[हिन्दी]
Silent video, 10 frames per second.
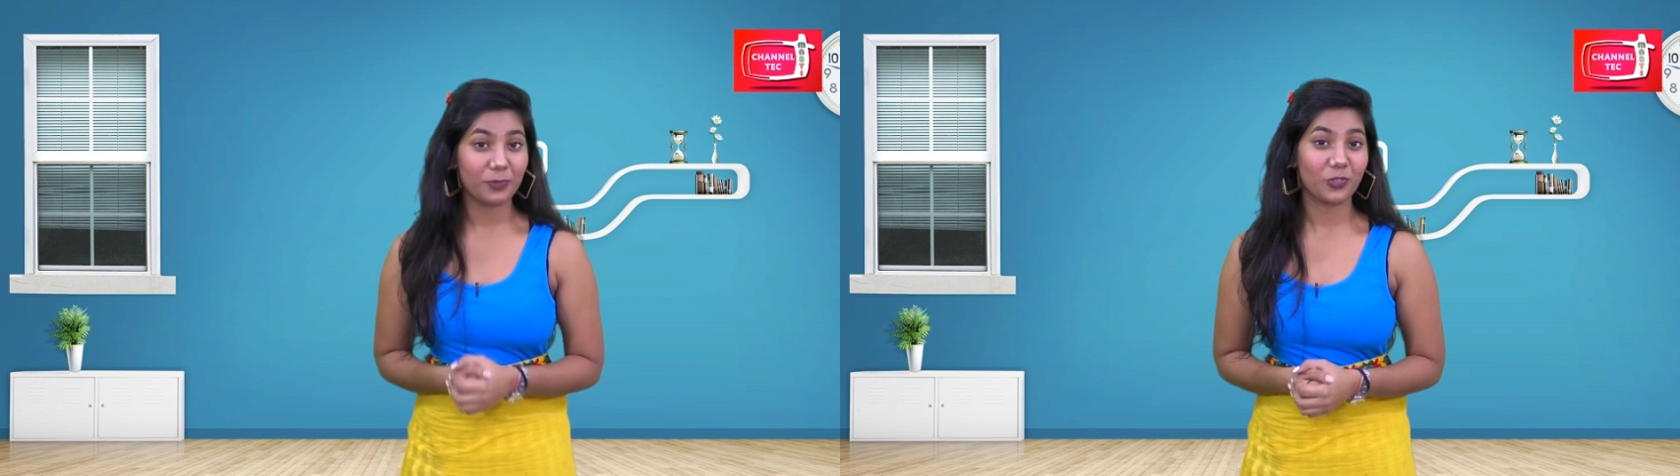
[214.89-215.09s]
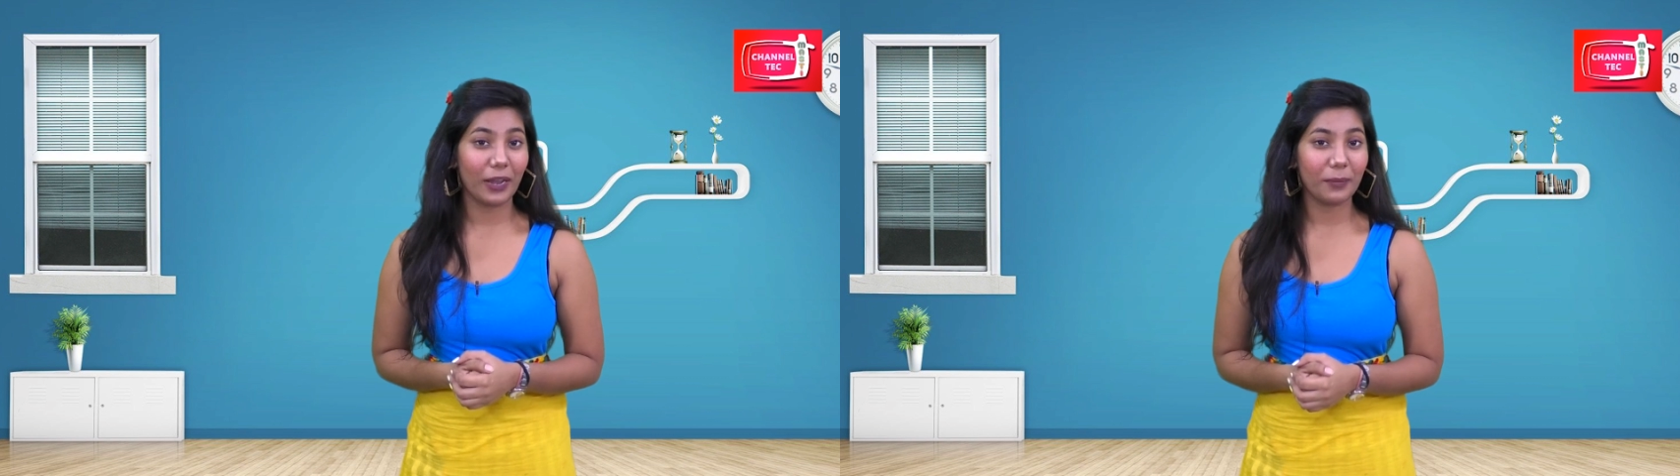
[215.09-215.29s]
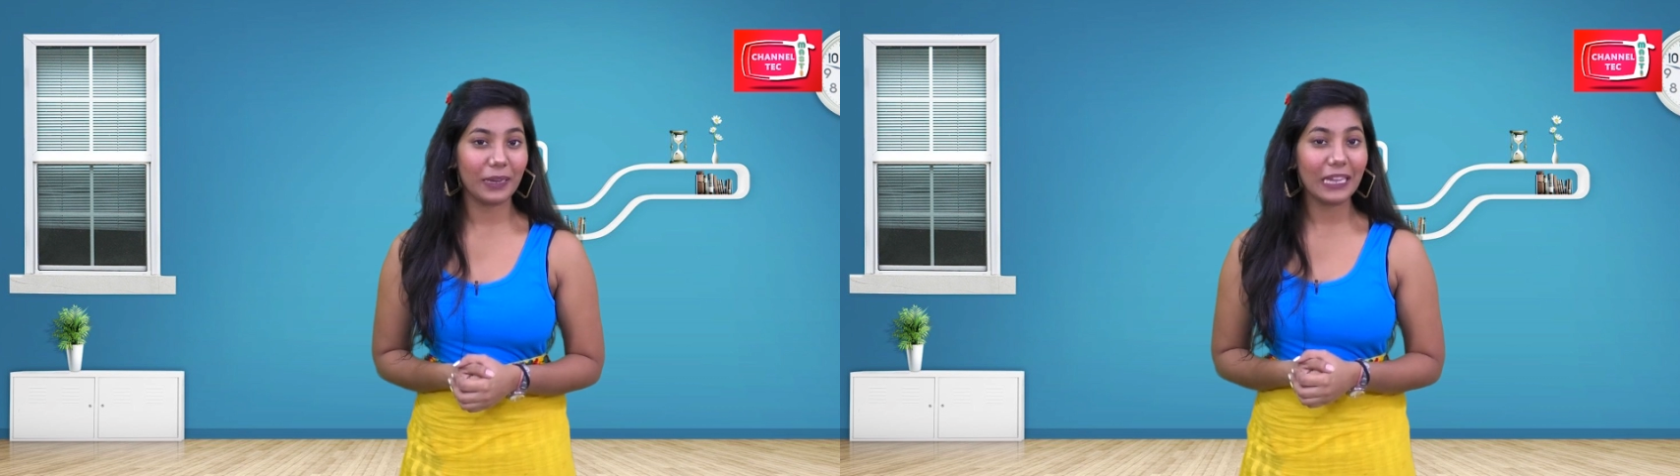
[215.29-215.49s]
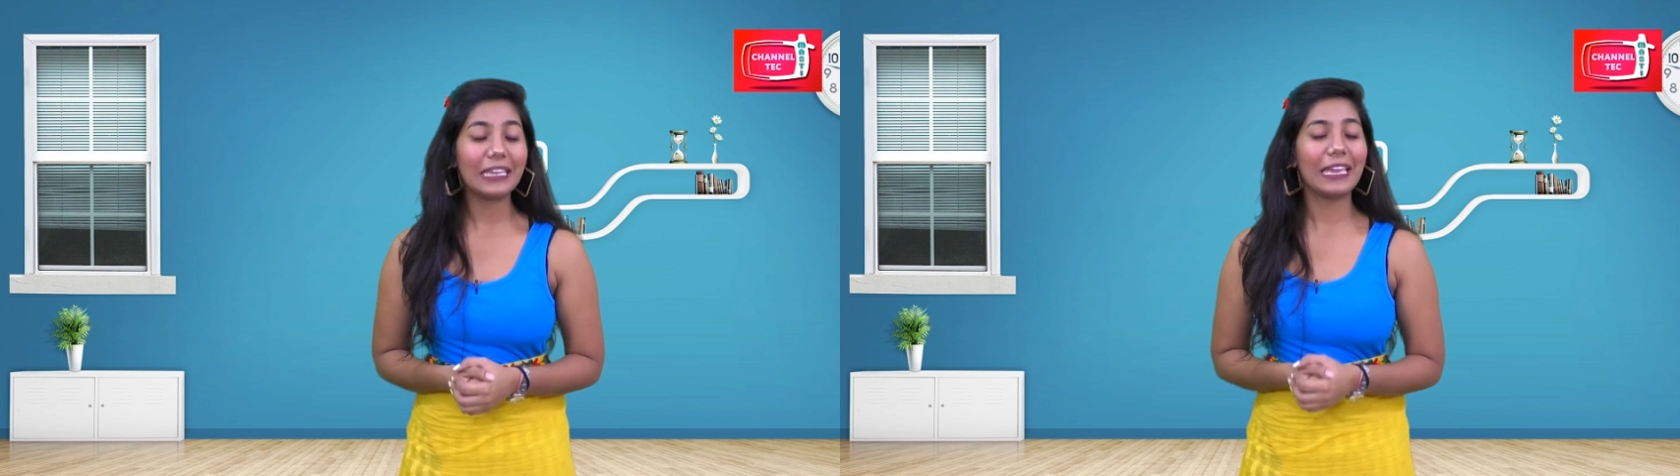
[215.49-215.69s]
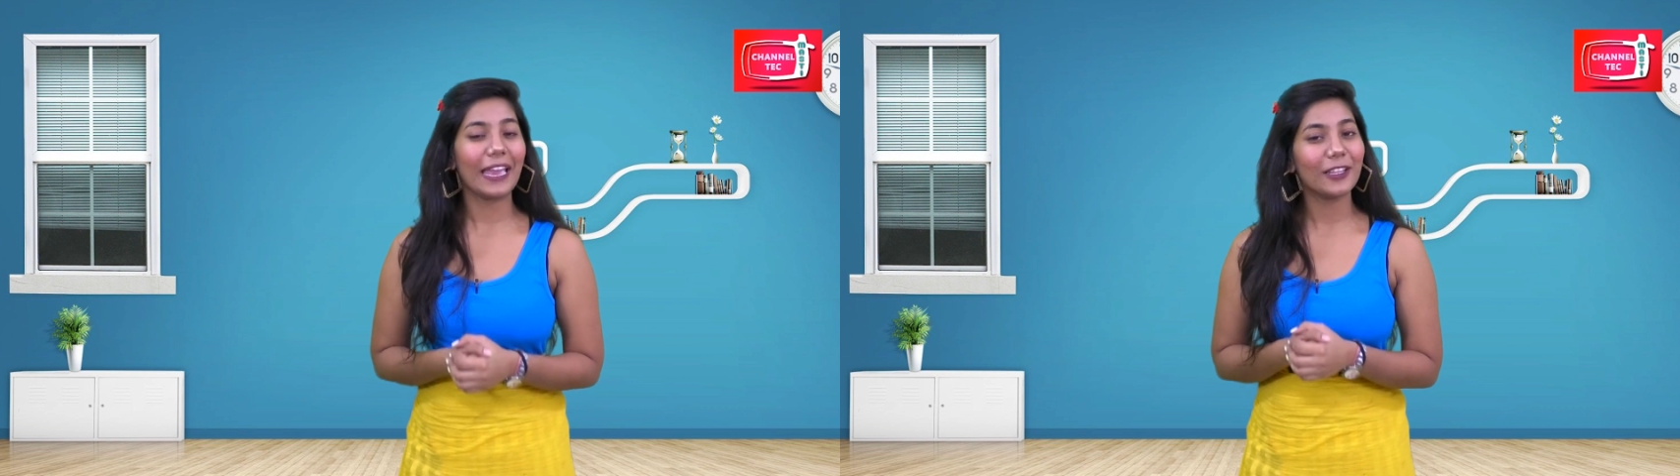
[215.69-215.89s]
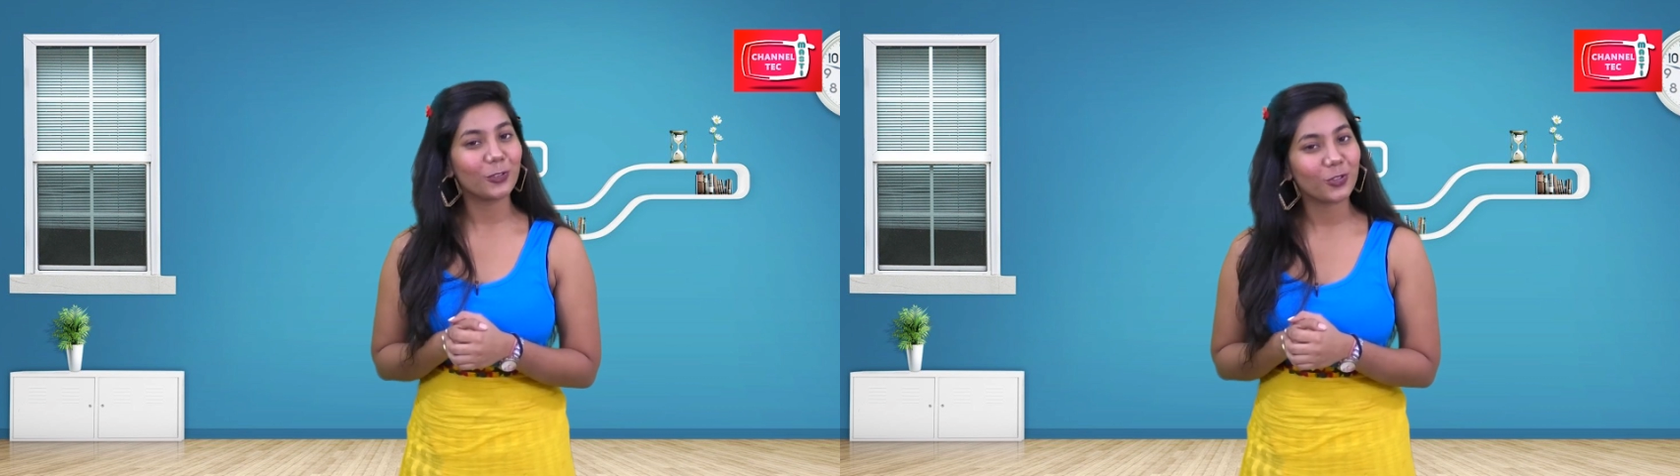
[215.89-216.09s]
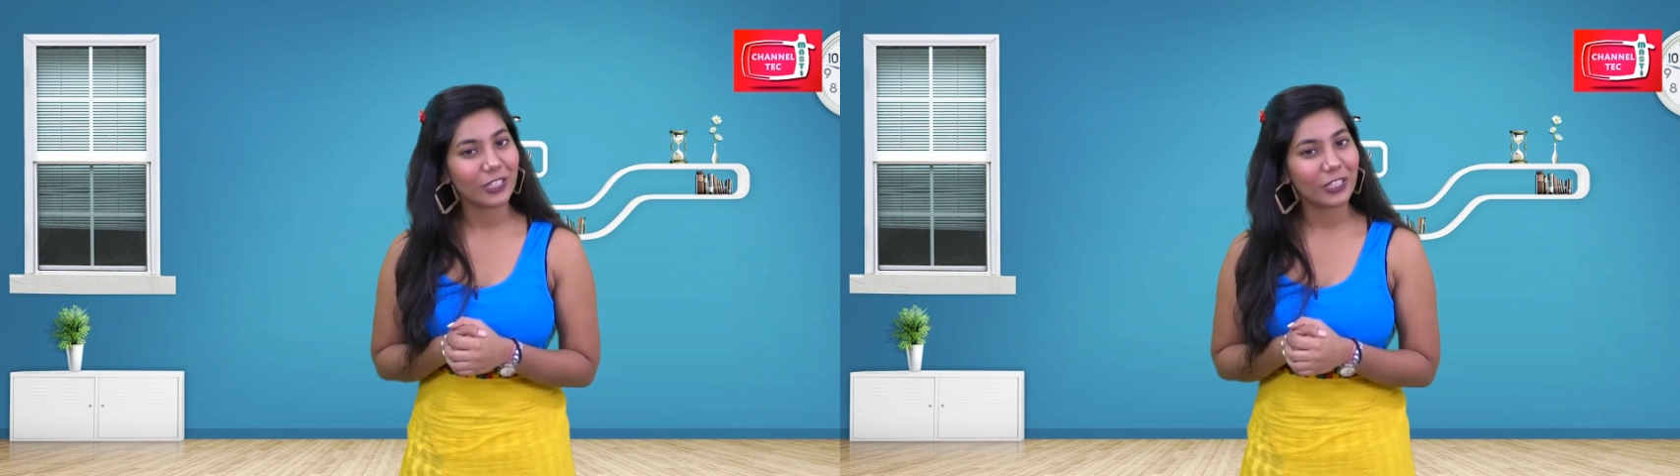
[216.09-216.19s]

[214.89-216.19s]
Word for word: सब्सक्राइब नहीं किया है तो